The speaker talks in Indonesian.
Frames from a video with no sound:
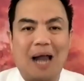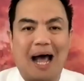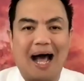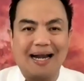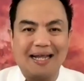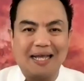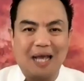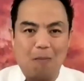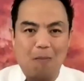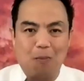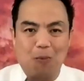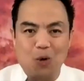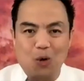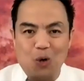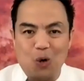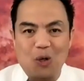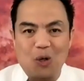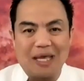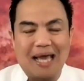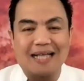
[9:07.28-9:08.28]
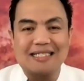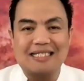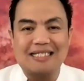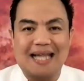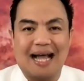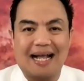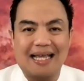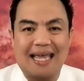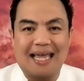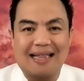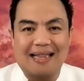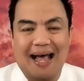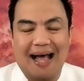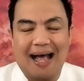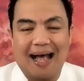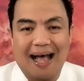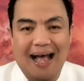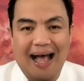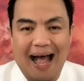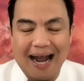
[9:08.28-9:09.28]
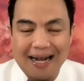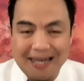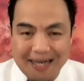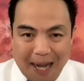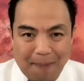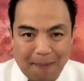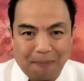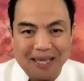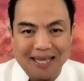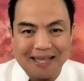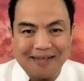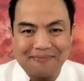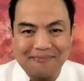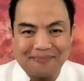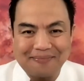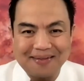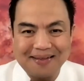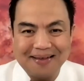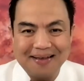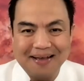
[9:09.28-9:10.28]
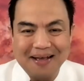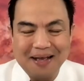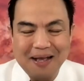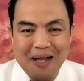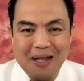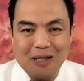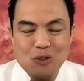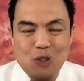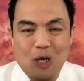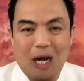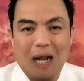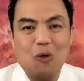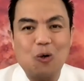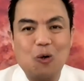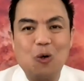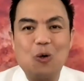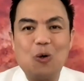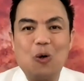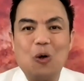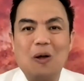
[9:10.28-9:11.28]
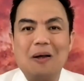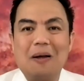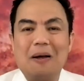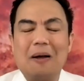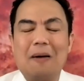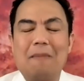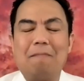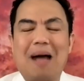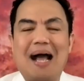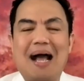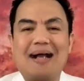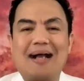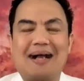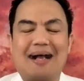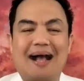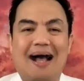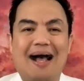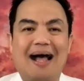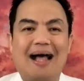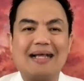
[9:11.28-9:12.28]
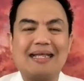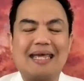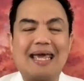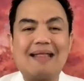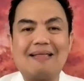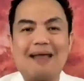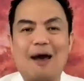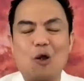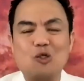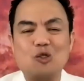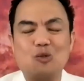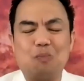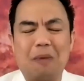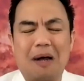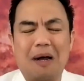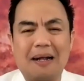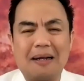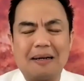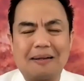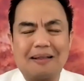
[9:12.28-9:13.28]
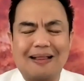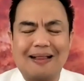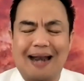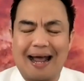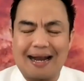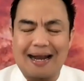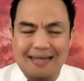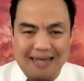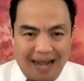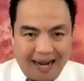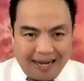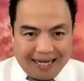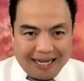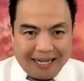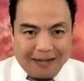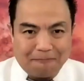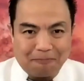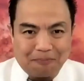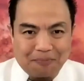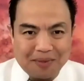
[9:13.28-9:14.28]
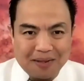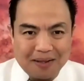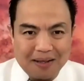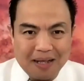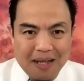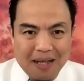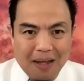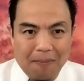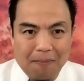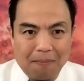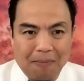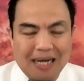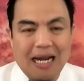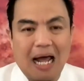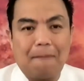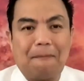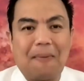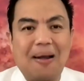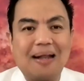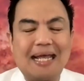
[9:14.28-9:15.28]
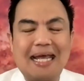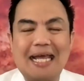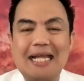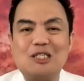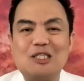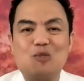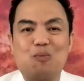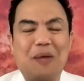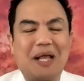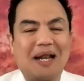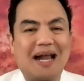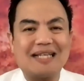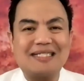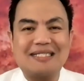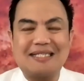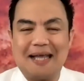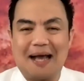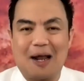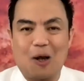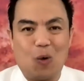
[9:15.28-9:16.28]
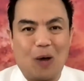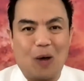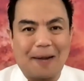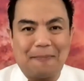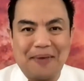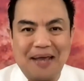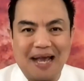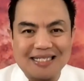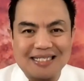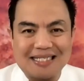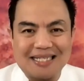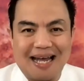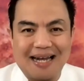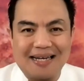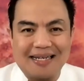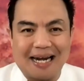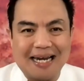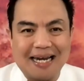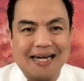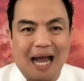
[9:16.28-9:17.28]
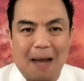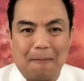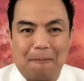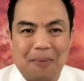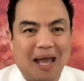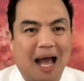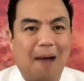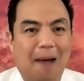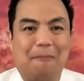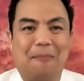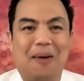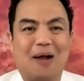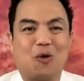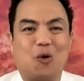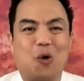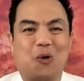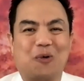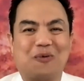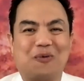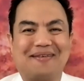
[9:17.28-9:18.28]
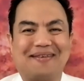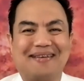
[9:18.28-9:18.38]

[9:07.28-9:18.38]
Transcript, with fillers: hal yang buruk yang sedang kita hadapi, suraku maka kita harus meneladani, mendapat inspirasi yang luar biasa dari Nabi Habakuk.